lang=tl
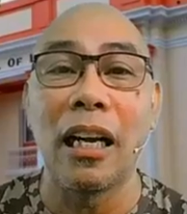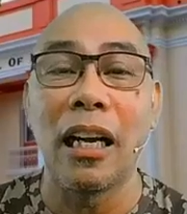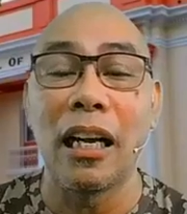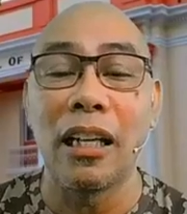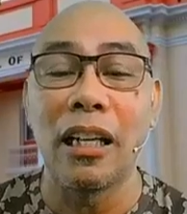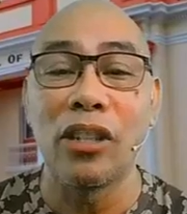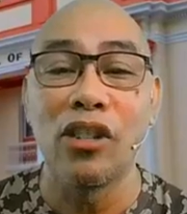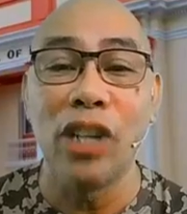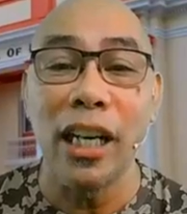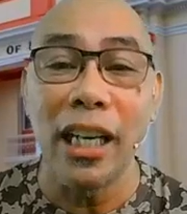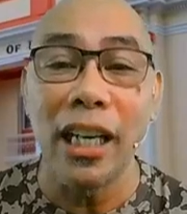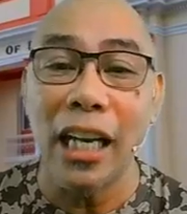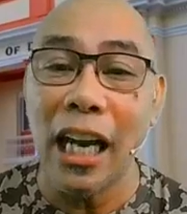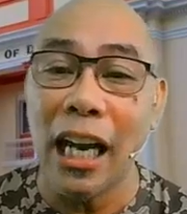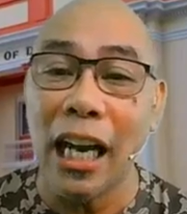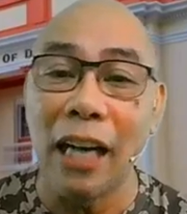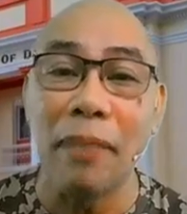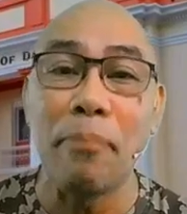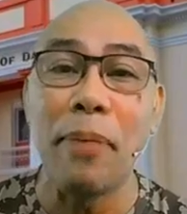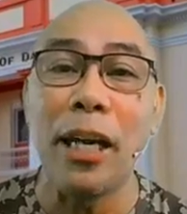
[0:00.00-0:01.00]
Gina
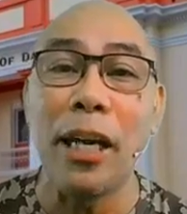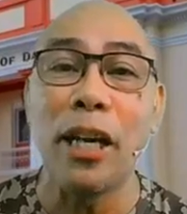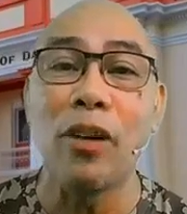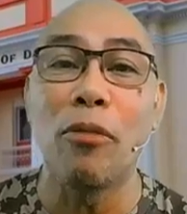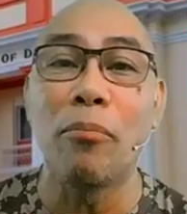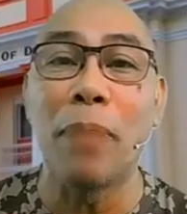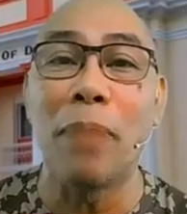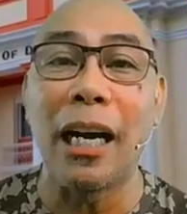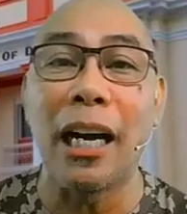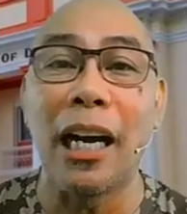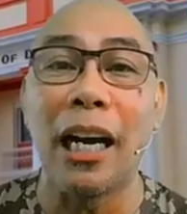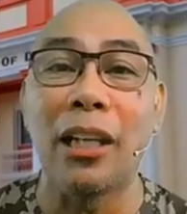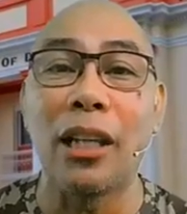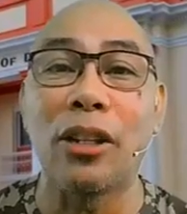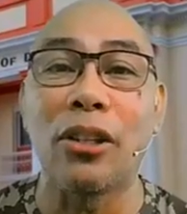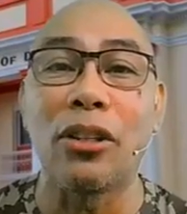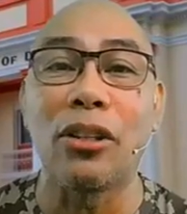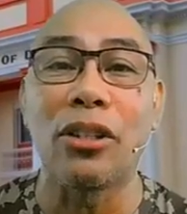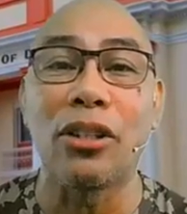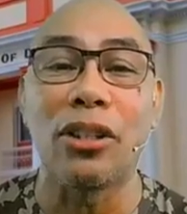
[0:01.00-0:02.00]
Albino
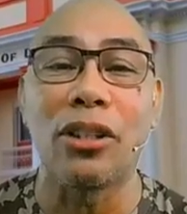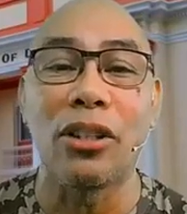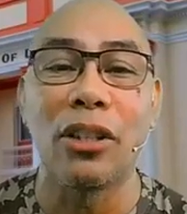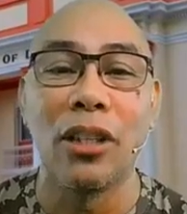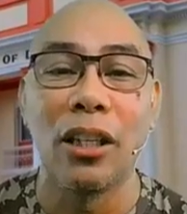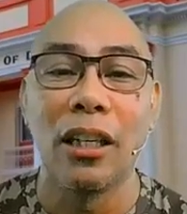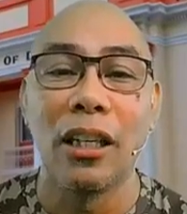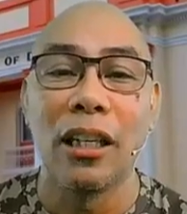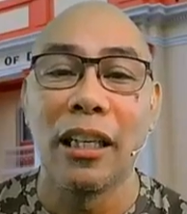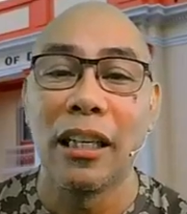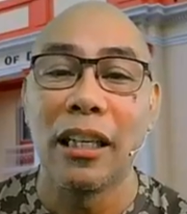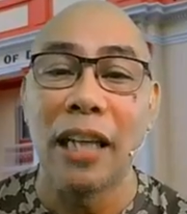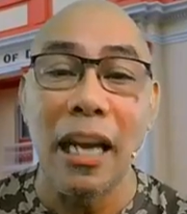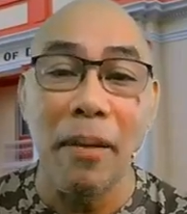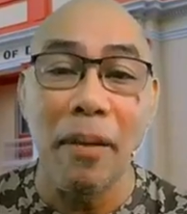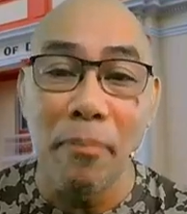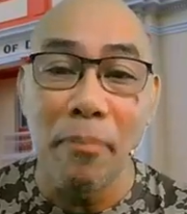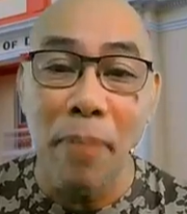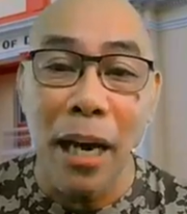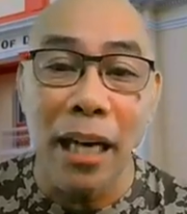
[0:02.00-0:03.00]
Bacaltos, na
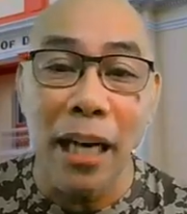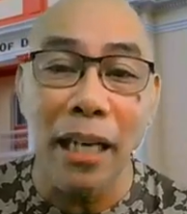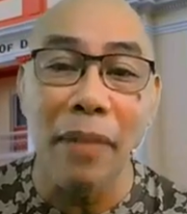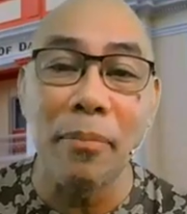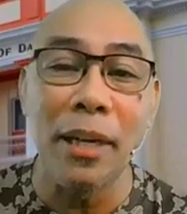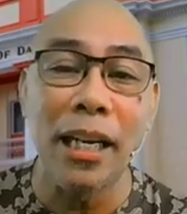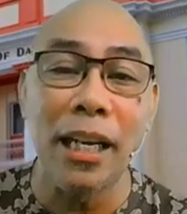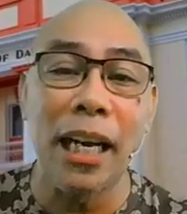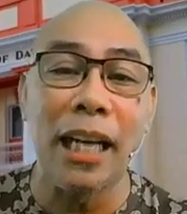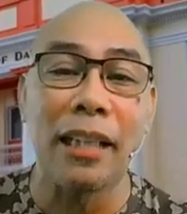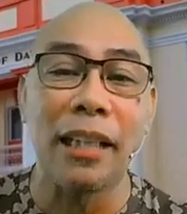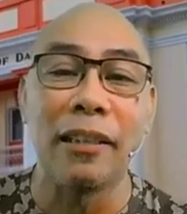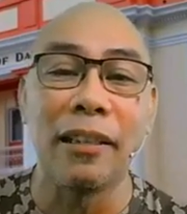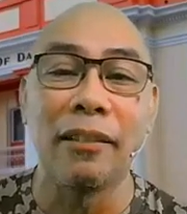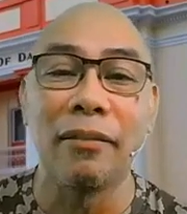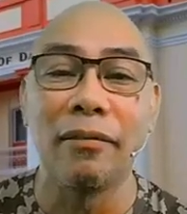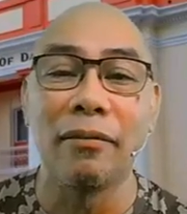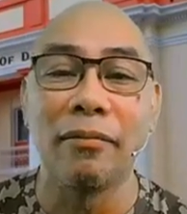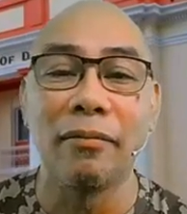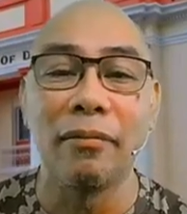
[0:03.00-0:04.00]
imbag na bigat,
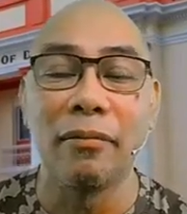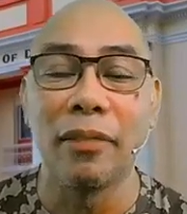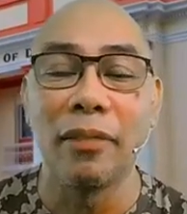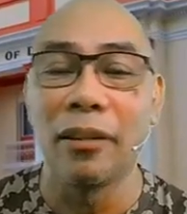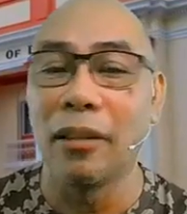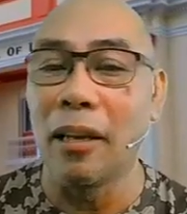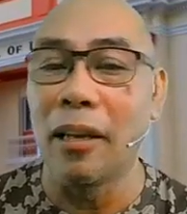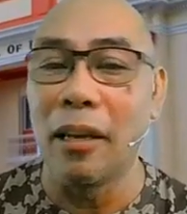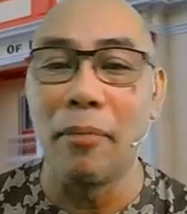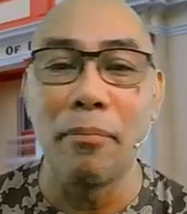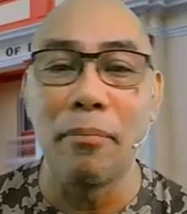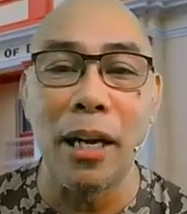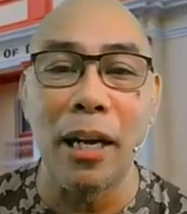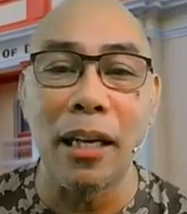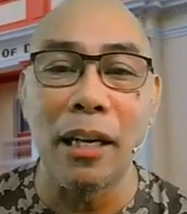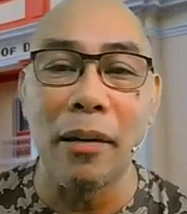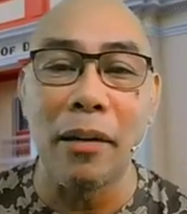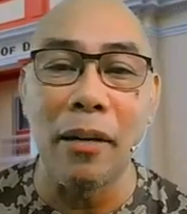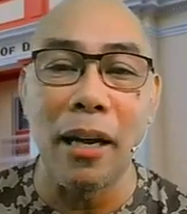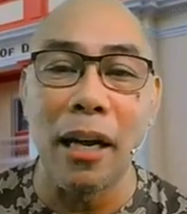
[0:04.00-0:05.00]
na imbag
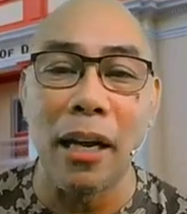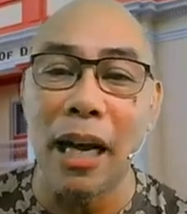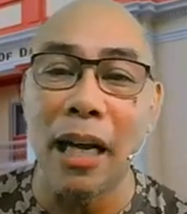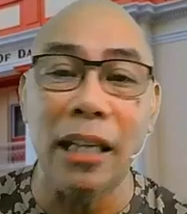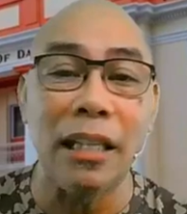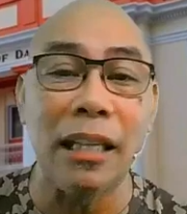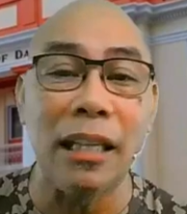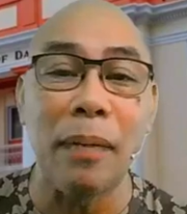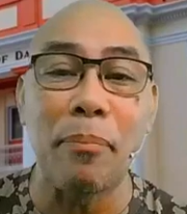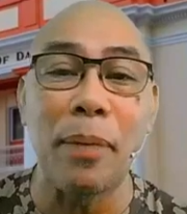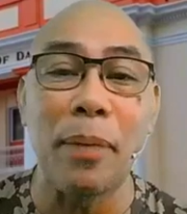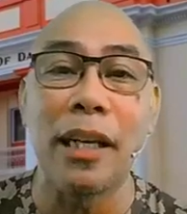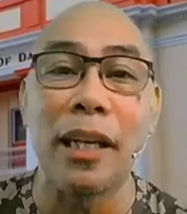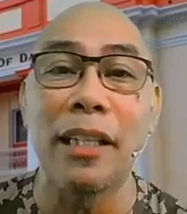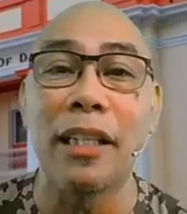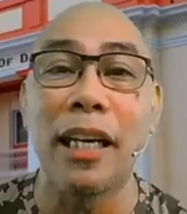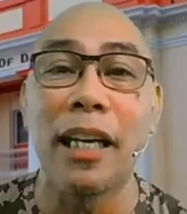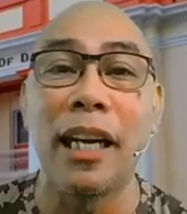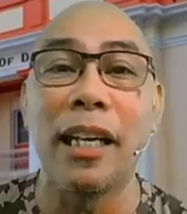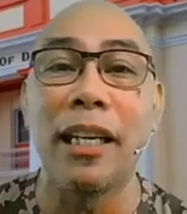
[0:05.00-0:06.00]
na agsapa di
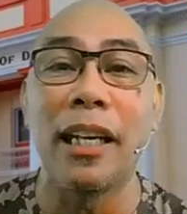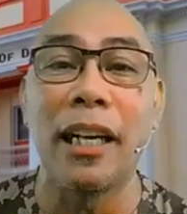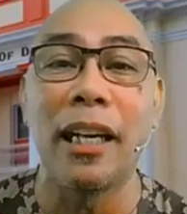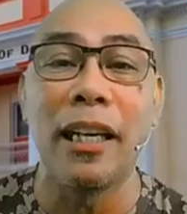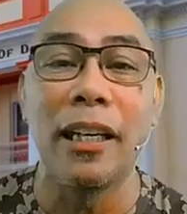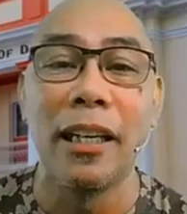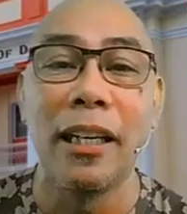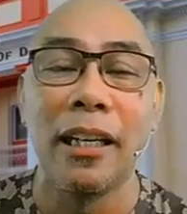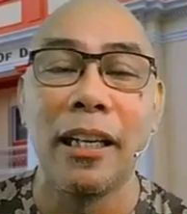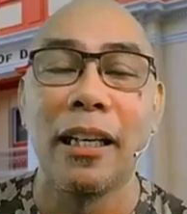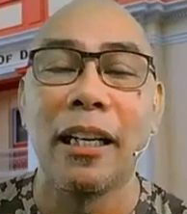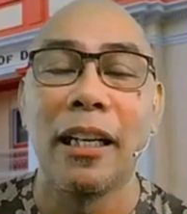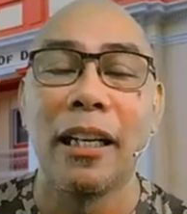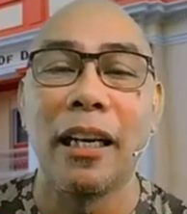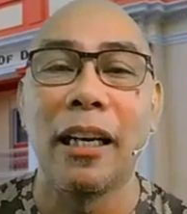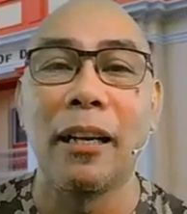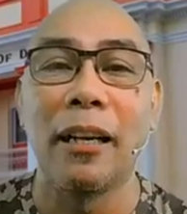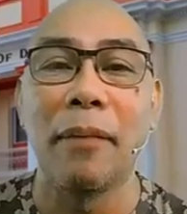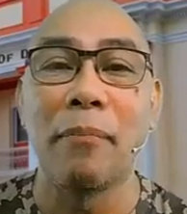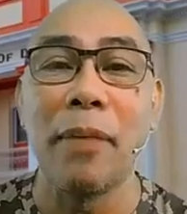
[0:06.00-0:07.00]
jay uh, ah, uh,
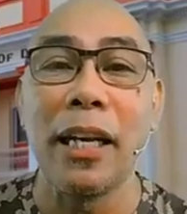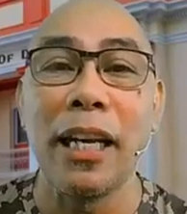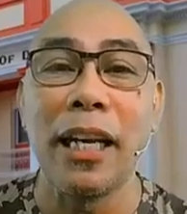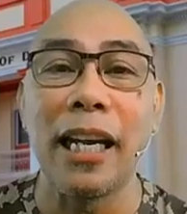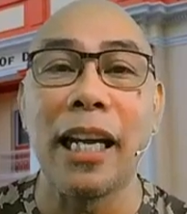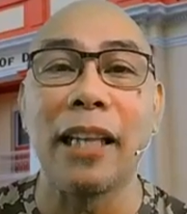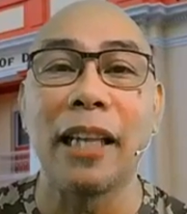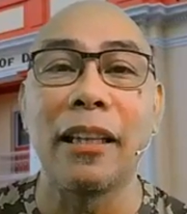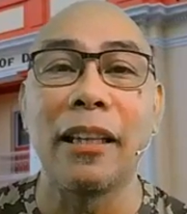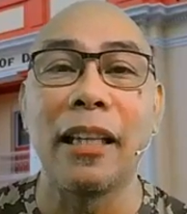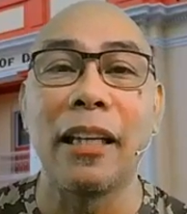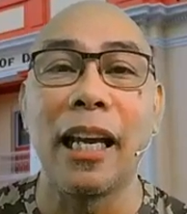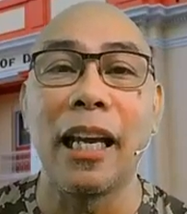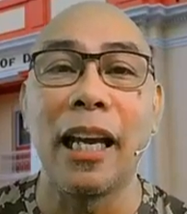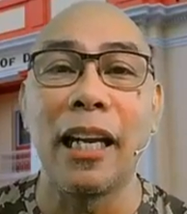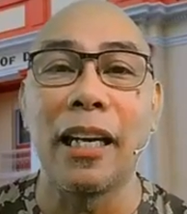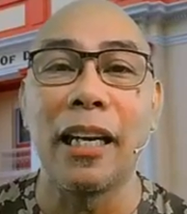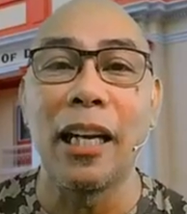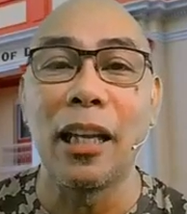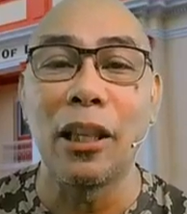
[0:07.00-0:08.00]
ah, Binget.
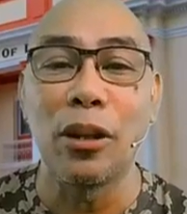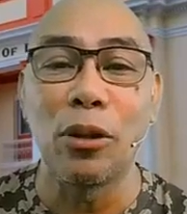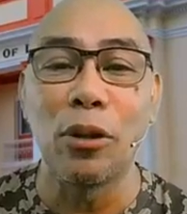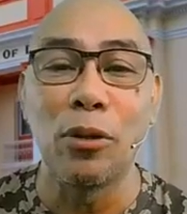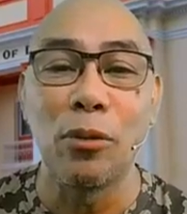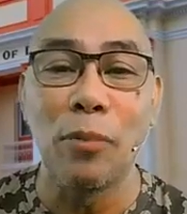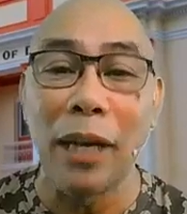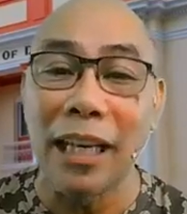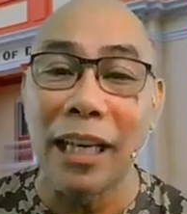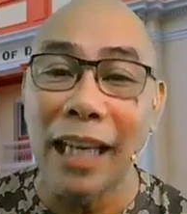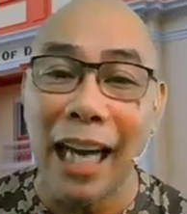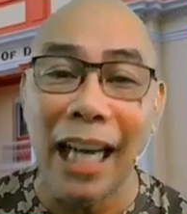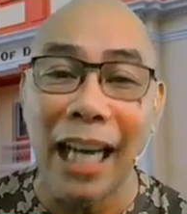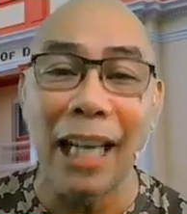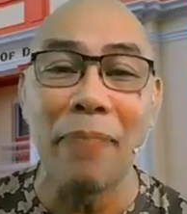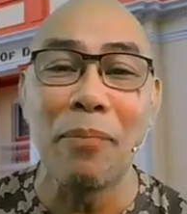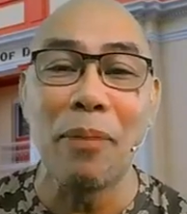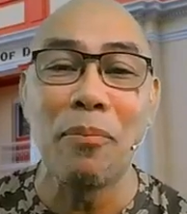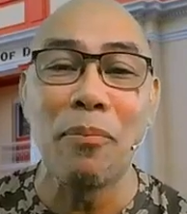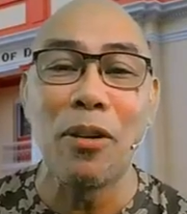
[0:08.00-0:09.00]
And then to Manay
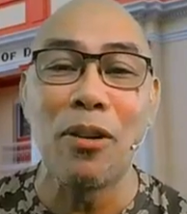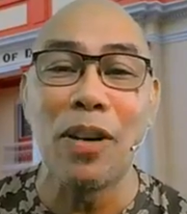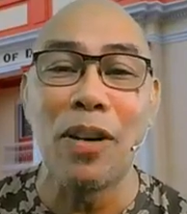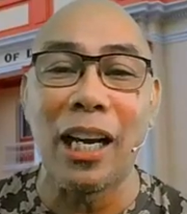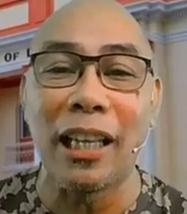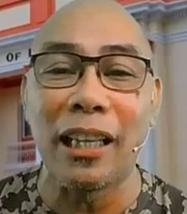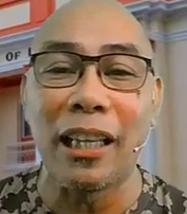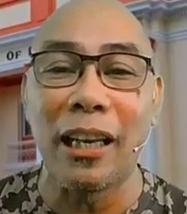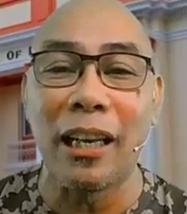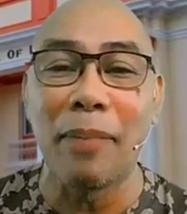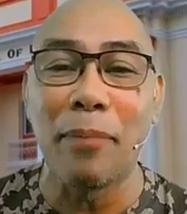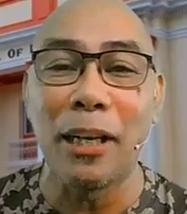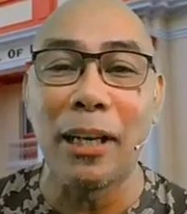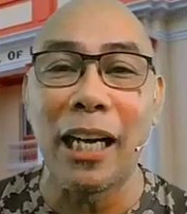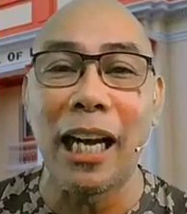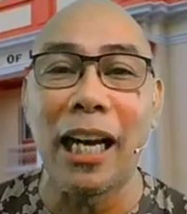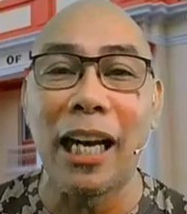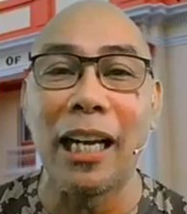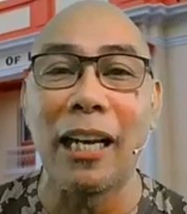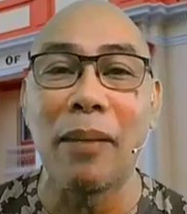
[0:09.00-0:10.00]
Bibulata,
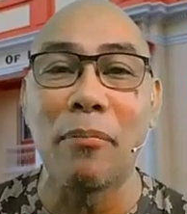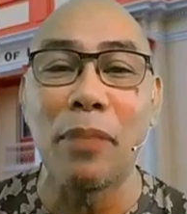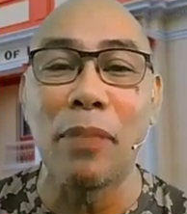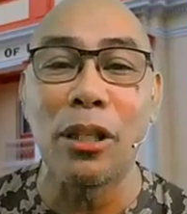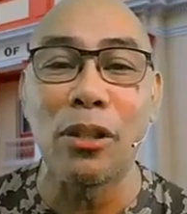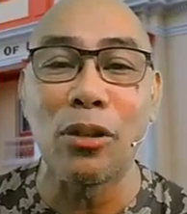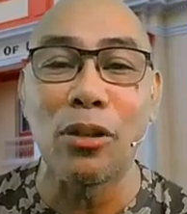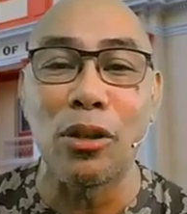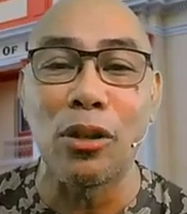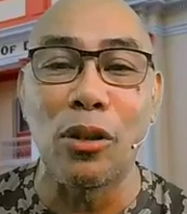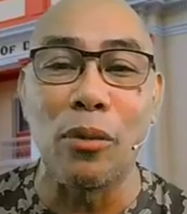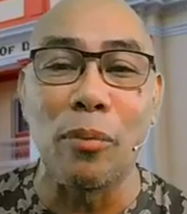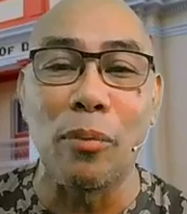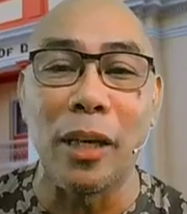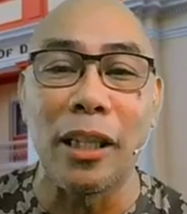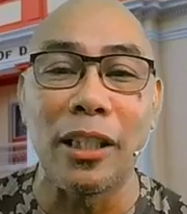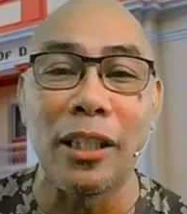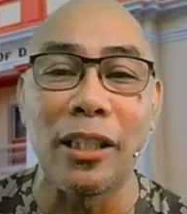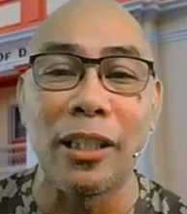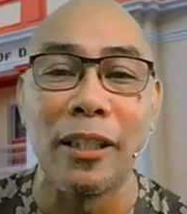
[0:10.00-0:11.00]
Manay, I miss you so
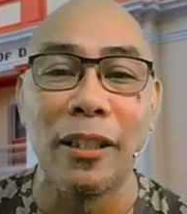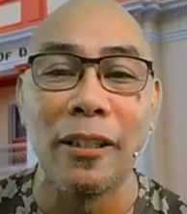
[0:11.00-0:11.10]
much.